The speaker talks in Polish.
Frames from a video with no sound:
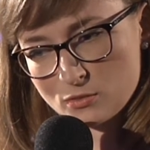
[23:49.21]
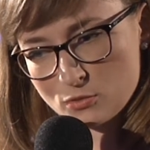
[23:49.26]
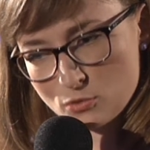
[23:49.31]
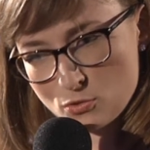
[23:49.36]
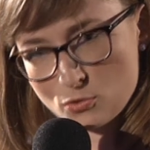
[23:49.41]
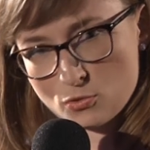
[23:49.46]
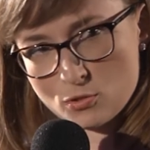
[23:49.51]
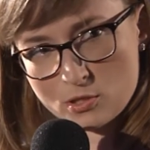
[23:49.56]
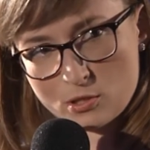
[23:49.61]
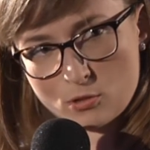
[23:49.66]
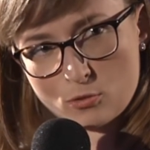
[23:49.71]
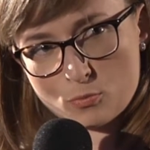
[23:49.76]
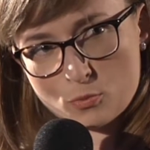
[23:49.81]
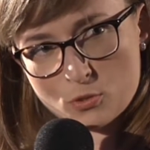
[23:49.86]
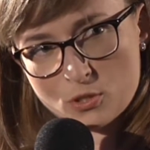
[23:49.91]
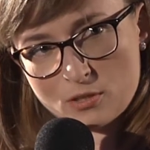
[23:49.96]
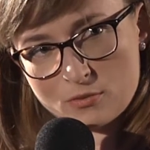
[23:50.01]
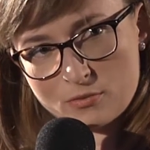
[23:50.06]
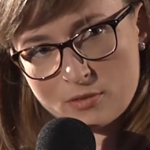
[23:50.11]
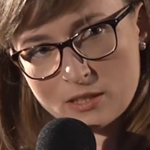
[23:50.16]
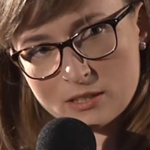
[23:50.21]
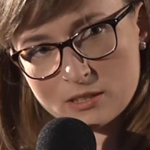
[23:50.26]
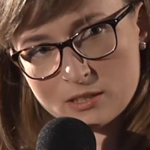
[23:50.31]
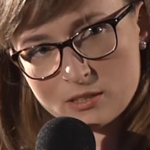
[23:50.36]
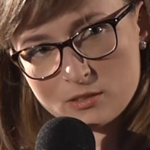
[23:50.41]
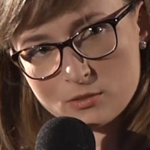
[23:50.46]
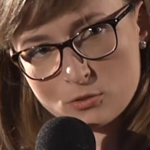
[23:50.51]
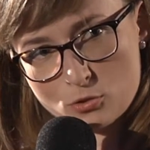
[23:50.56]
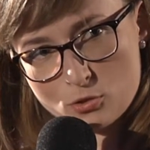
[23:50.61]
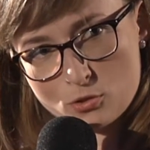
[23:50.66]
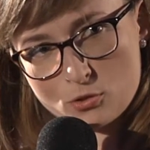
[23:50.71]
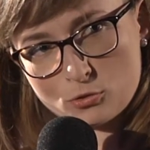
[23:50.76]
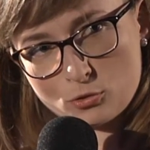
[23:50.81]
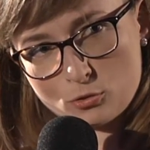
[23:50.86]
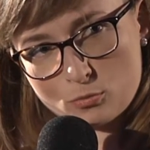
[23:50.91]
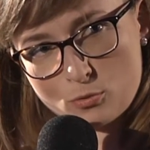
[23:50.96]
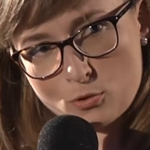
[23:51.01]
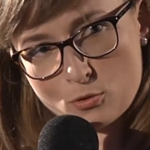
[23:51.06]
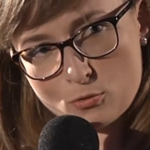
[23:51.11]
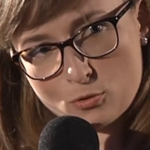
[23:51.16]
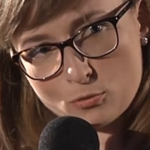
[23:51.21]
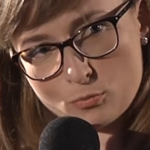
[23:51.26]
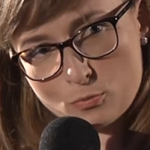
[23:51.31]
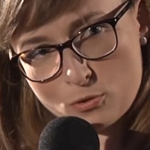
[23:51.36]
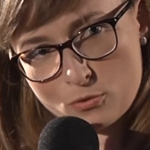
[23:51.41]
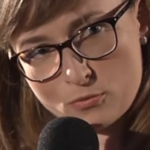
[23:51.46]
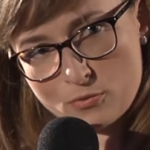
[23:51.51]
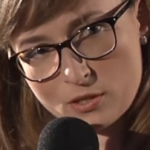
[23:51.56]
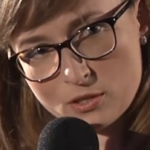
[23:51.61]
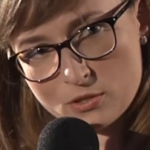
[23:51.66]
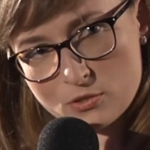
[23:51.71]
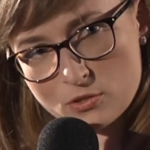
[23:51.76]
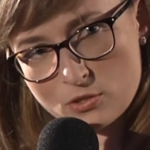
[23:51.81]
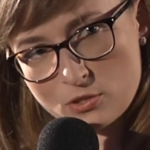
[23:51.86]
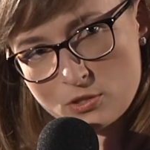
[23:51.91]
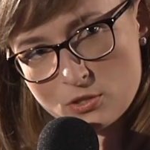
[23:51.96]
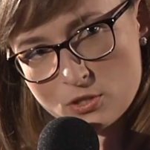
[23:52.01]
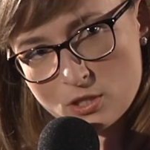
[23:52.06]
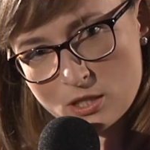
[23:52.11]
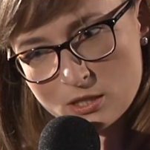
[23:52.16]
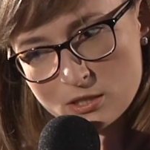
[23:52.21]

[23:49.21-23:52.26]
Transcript: co zostało przerwane, do czego to mogło prowadzić,